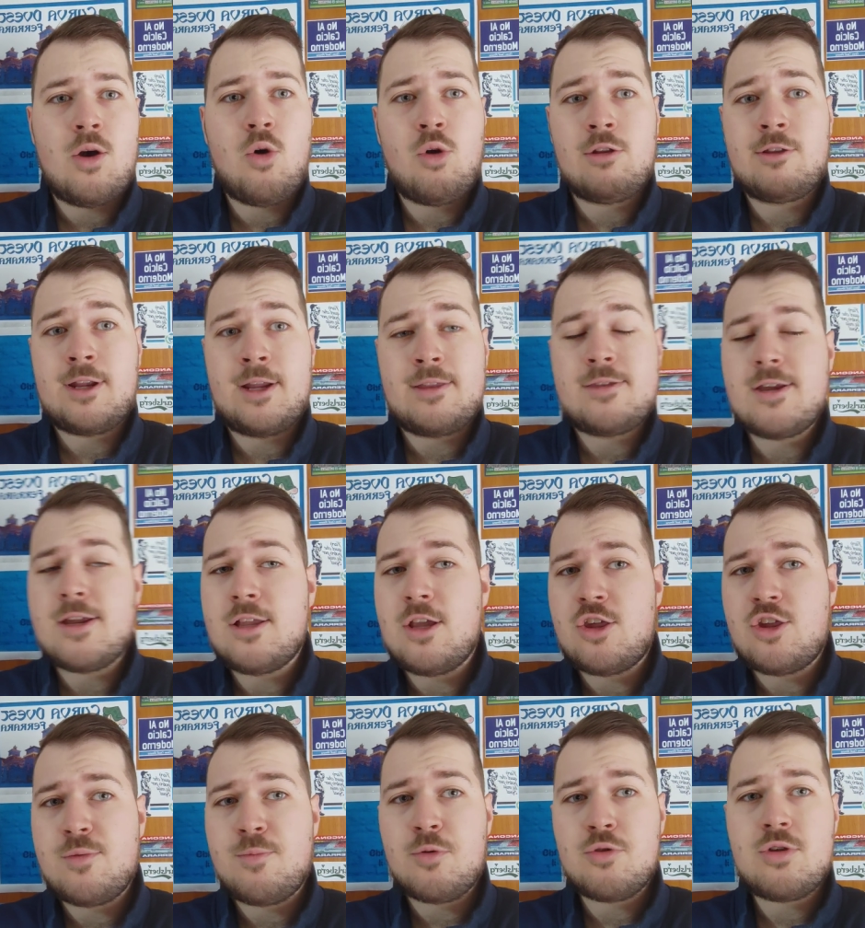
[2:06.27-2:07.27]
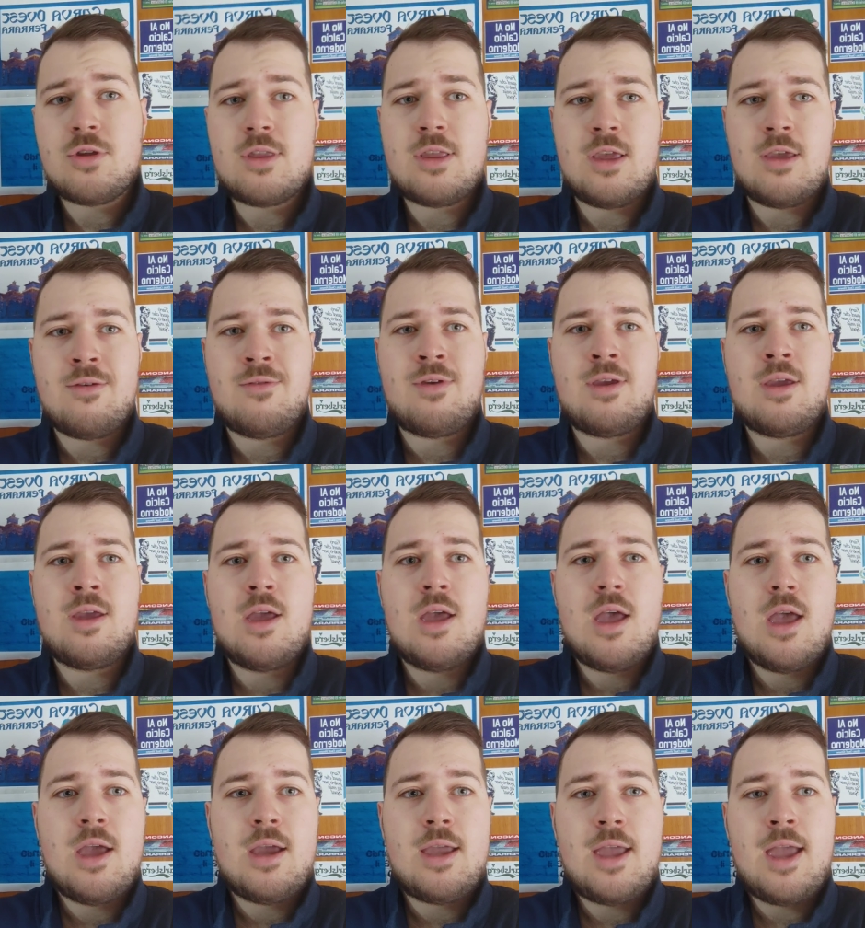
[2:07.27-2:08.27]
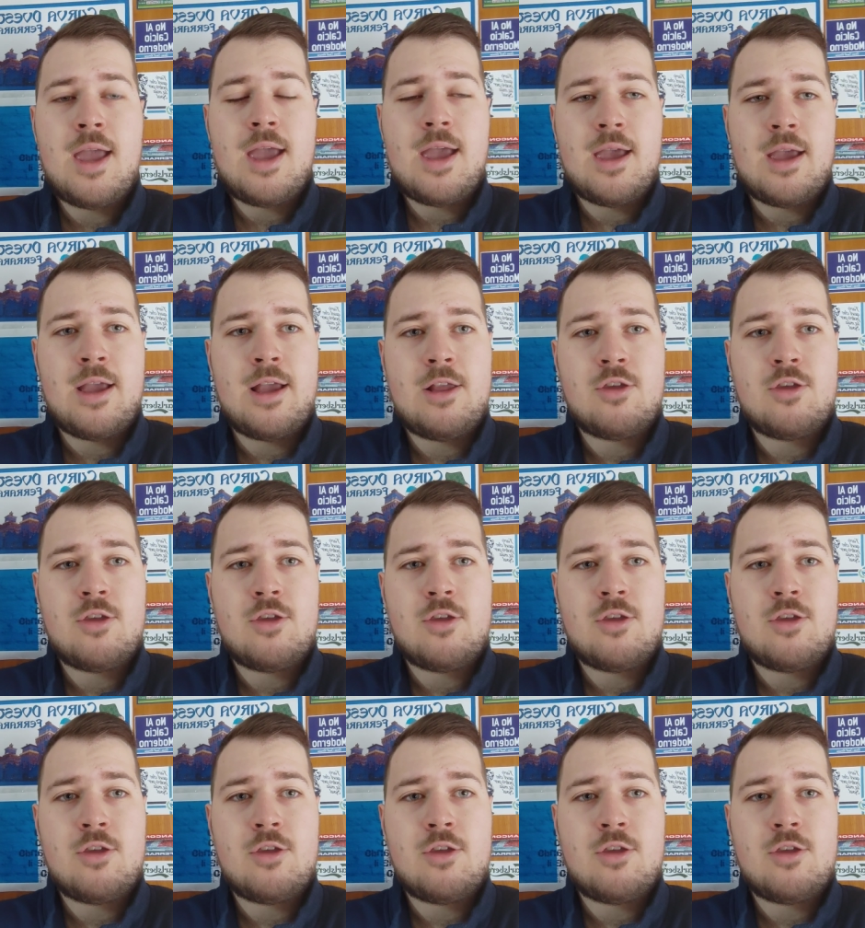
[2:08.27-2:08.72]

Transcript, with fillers: oltre 13 positivi che eh,